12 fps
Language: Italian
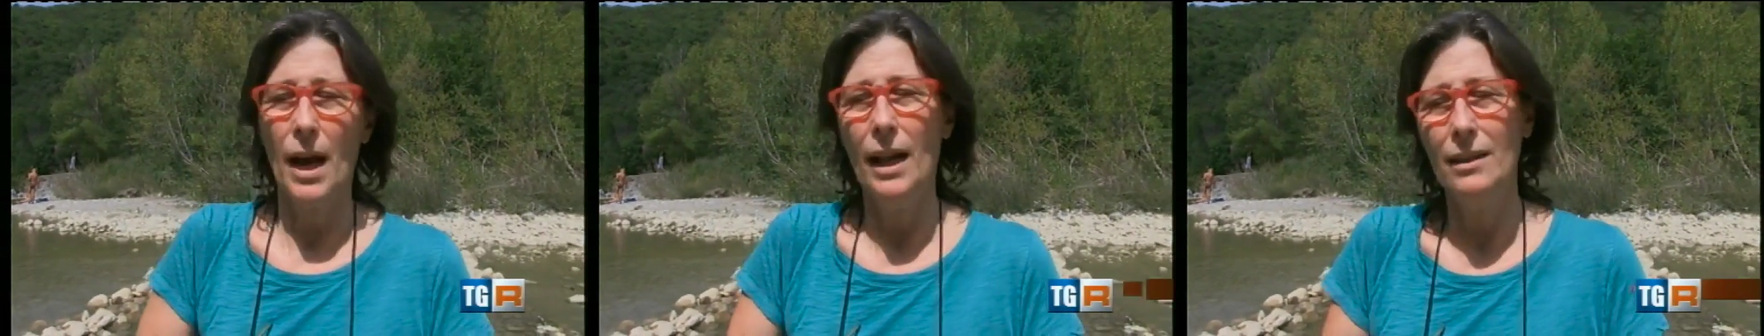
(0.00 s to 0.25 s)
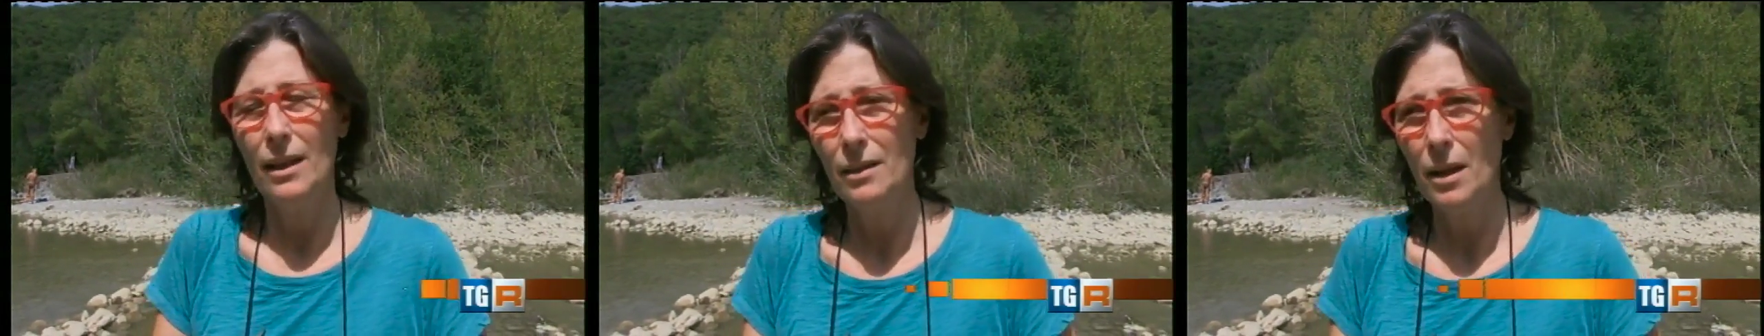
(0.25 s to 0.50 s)

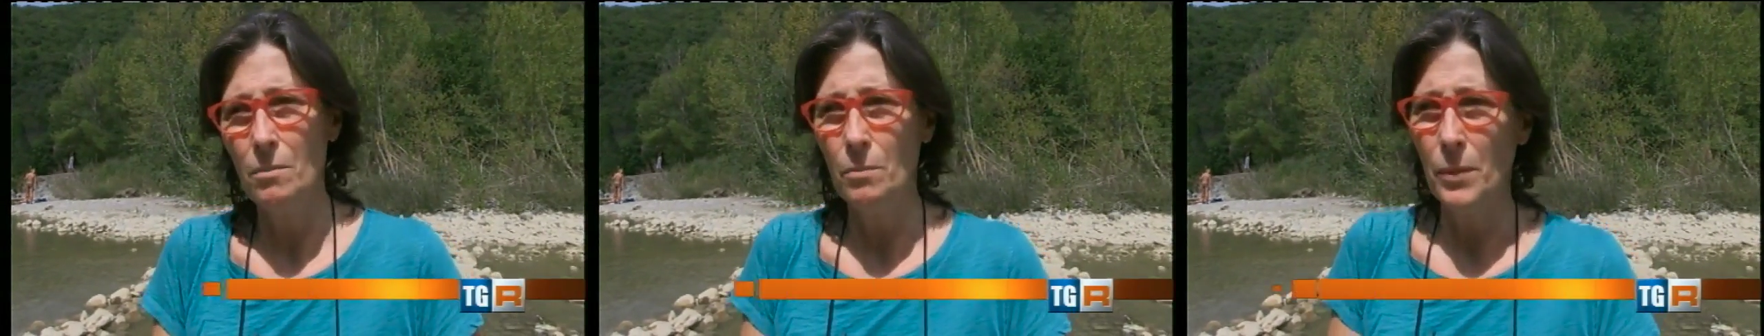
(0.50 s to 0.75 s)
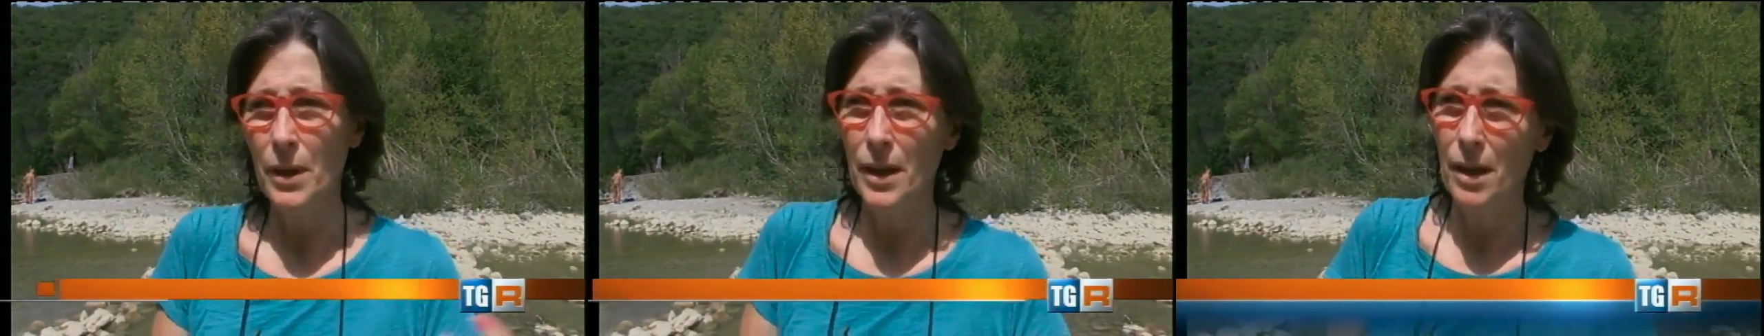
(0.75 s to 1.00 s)
alta
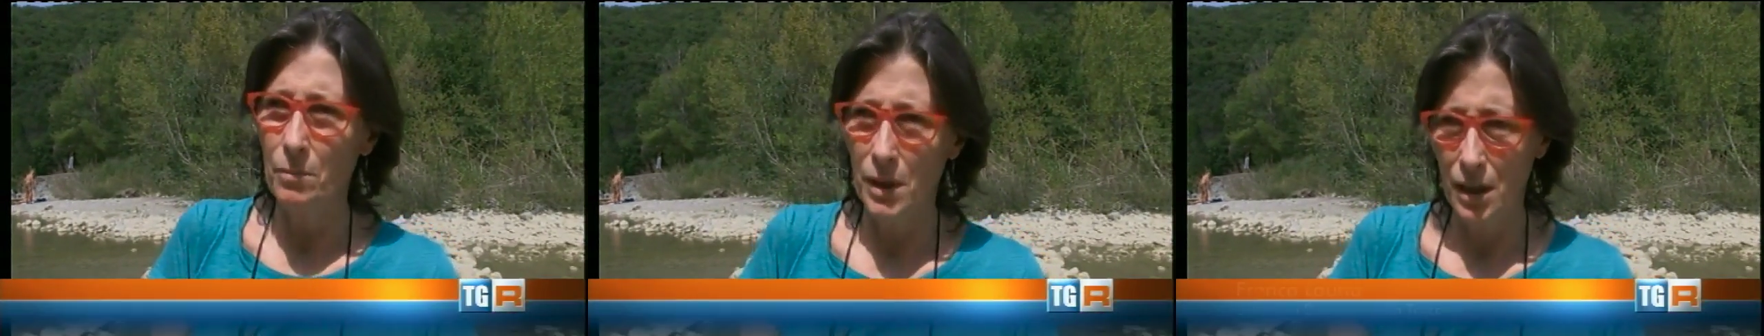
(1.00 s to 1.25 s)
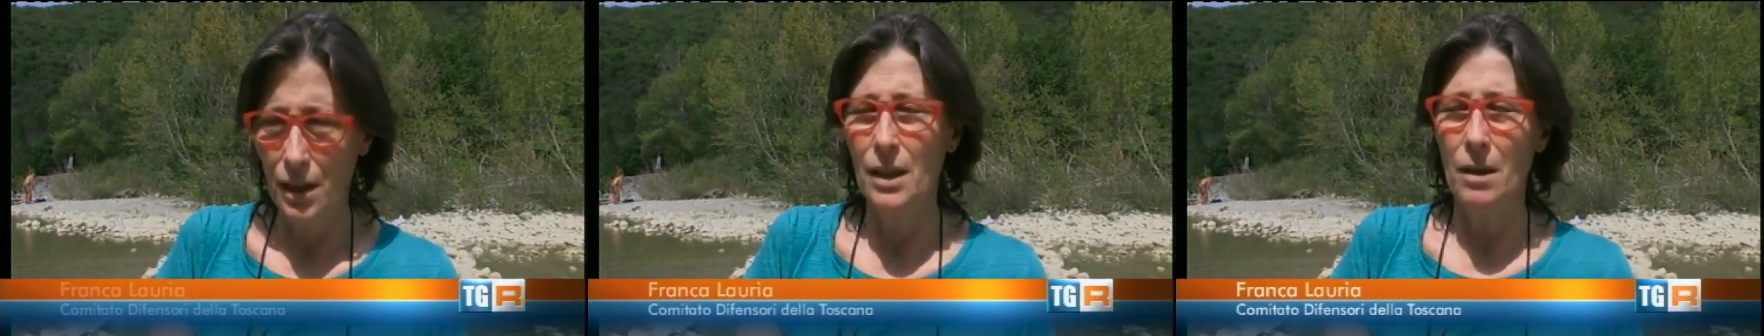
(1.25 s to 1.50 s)
entalpia,
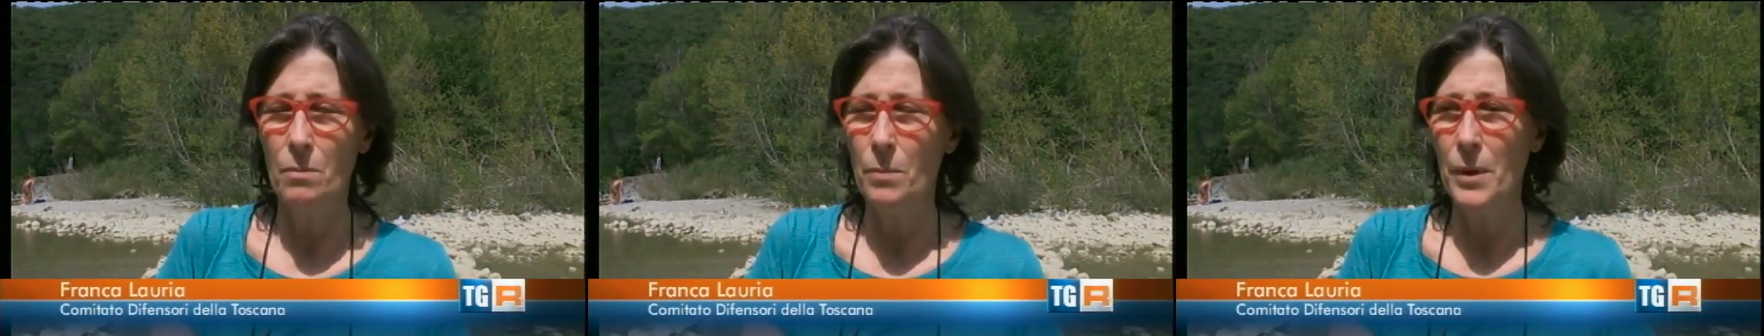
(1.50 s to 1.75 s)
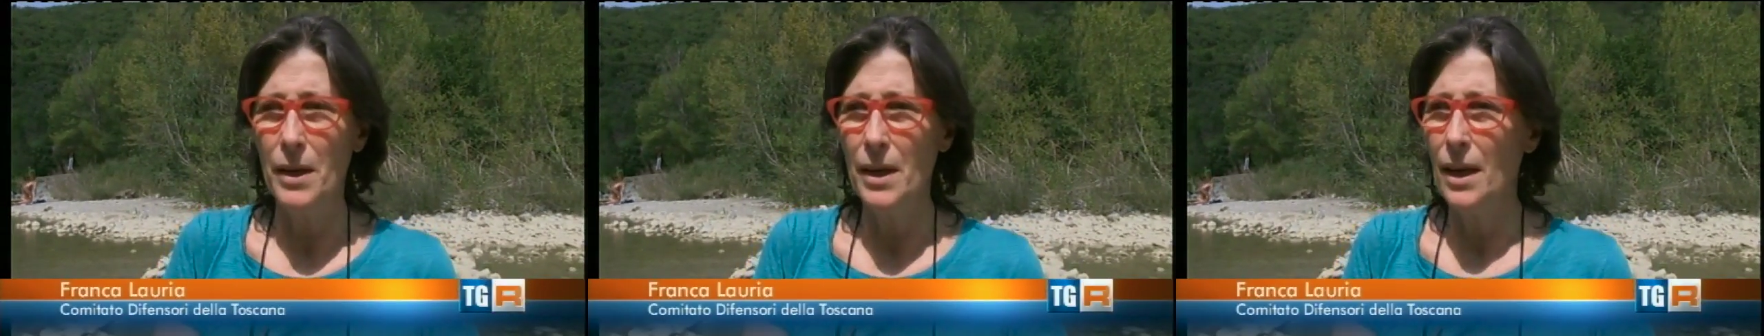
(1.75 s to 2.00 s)
media
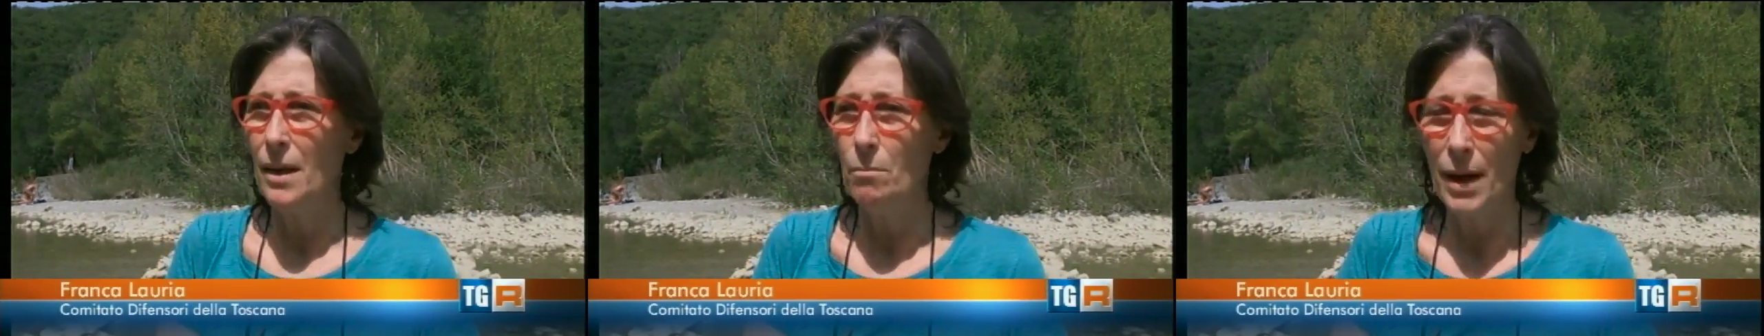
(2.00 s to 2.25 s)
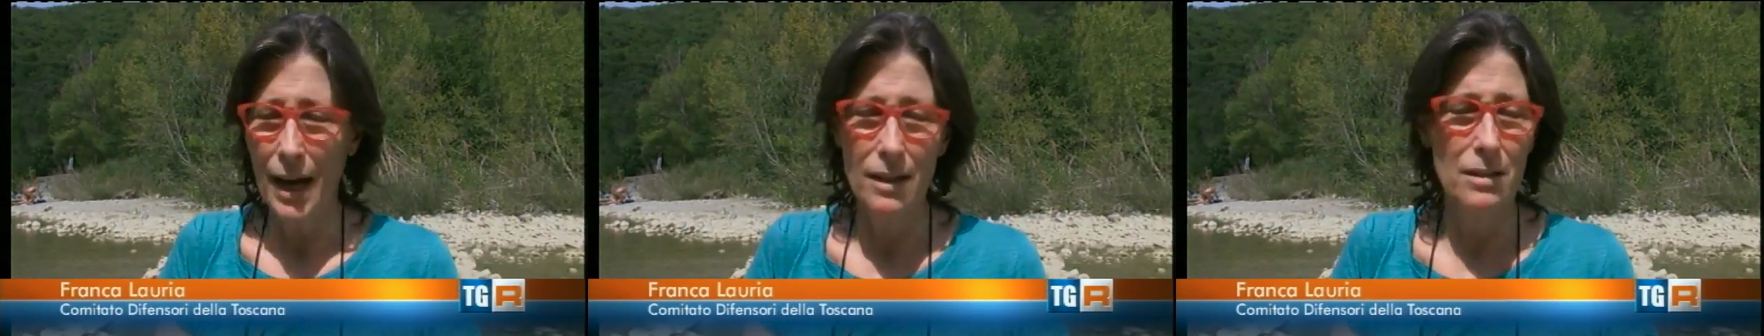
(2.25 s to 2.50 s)
entalpia,
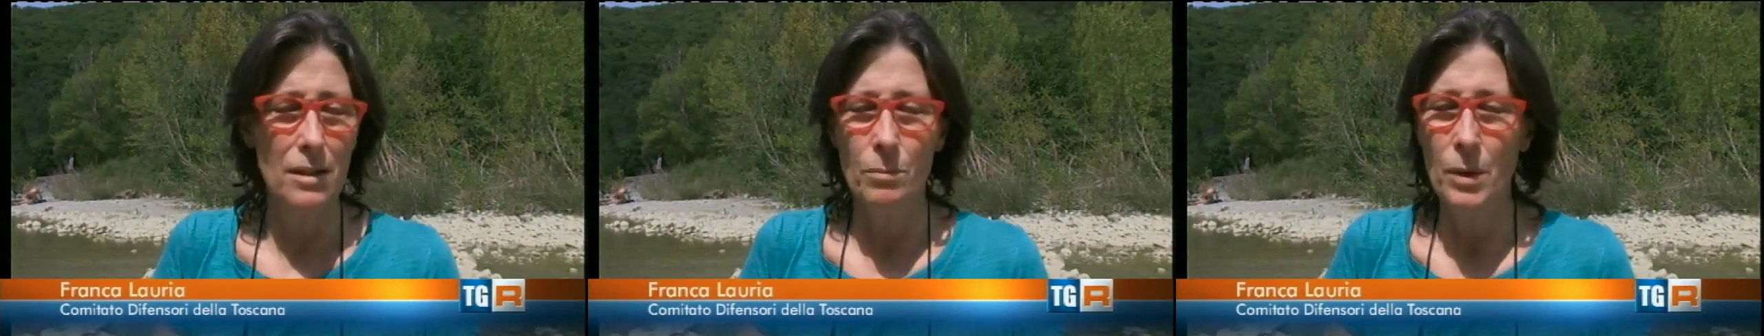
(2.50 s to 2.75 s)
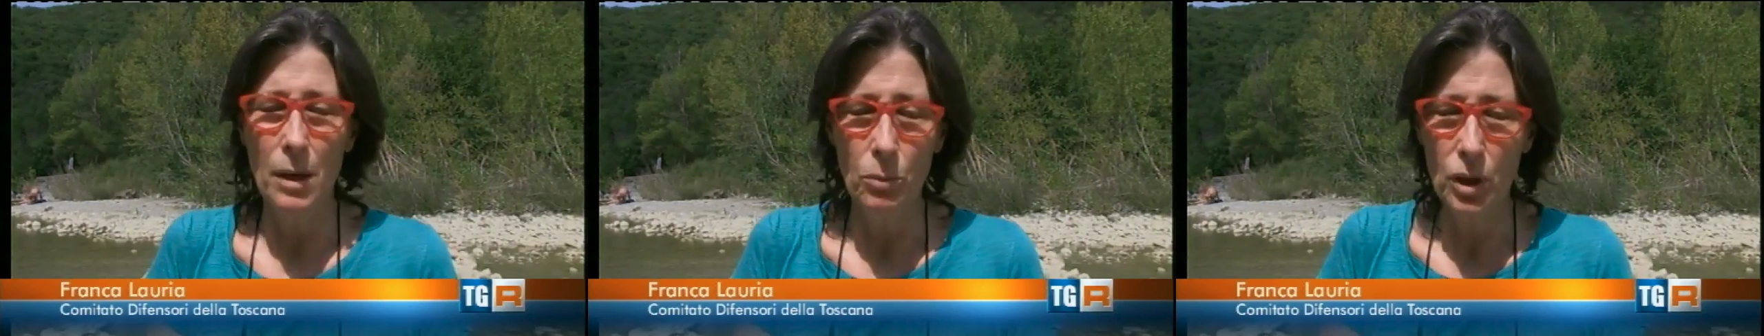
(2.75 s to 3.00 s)

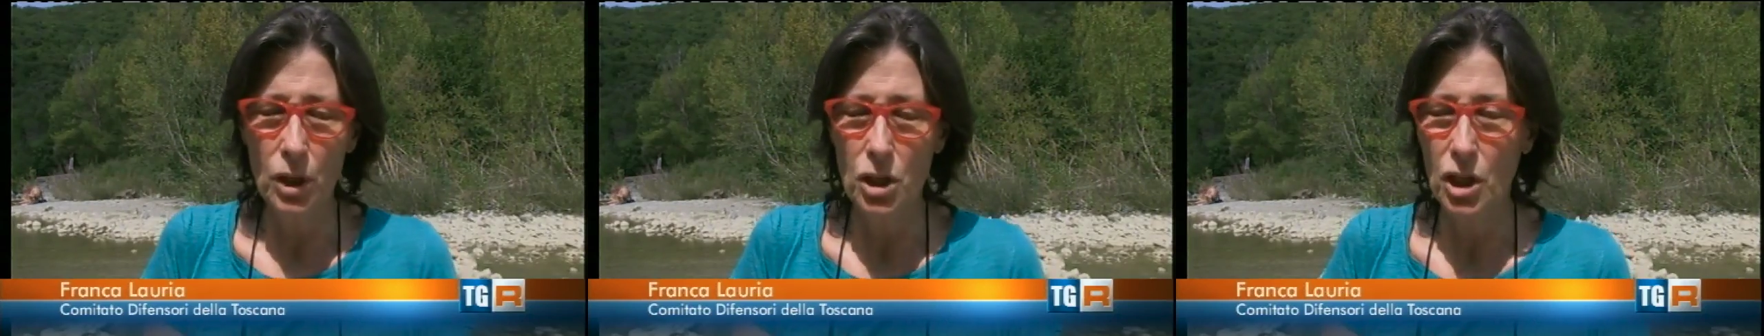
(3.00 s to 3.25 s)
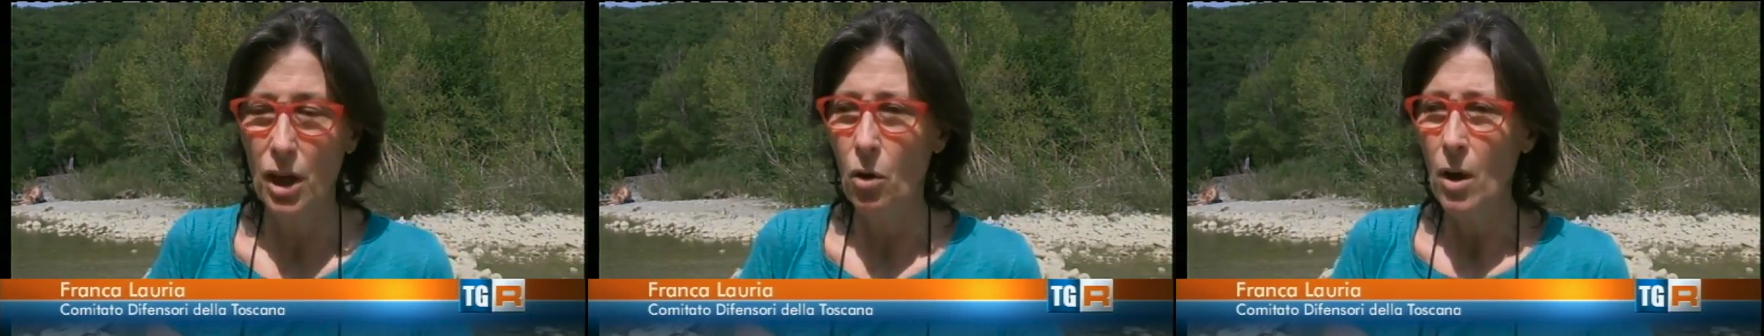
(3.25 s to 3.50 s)
bassa, per l'amor
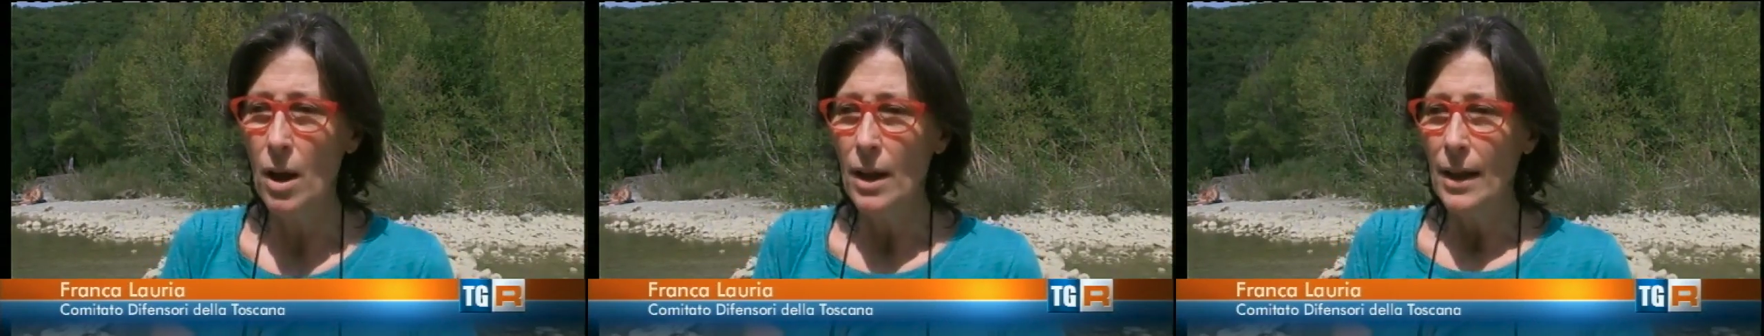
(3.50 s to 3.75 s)
del cielo